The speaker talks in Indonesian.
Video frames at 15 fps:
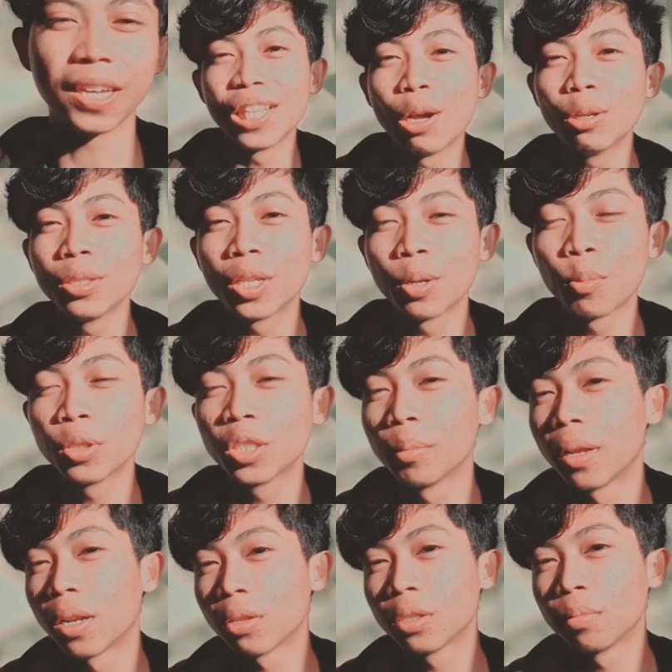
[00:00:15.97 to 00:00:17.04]
Di tahun
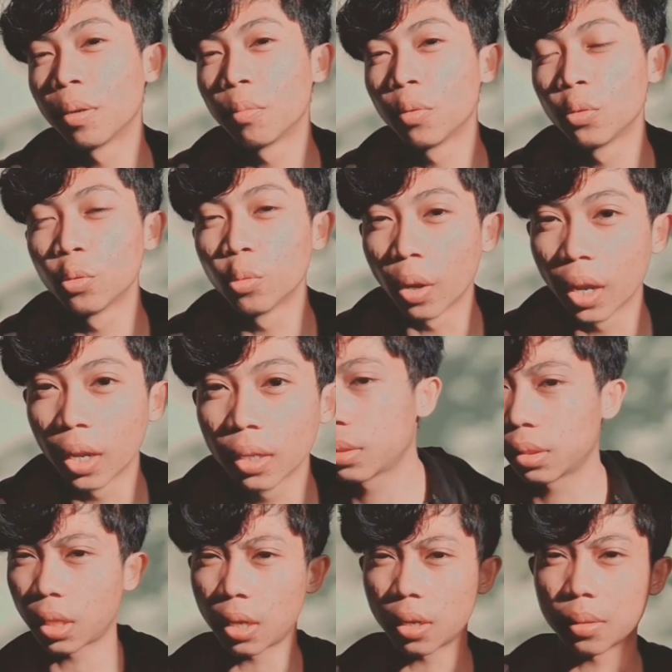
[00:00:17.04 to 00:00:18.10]
1992,
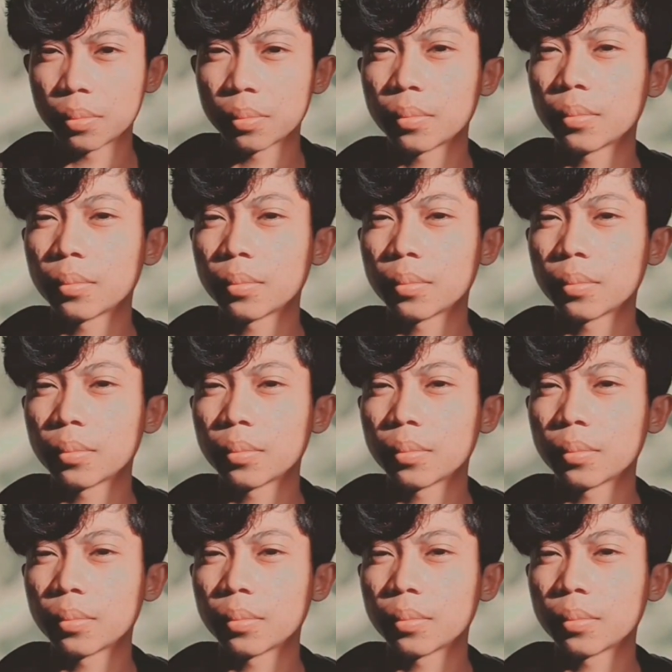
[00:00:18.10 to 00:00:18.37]
bentar,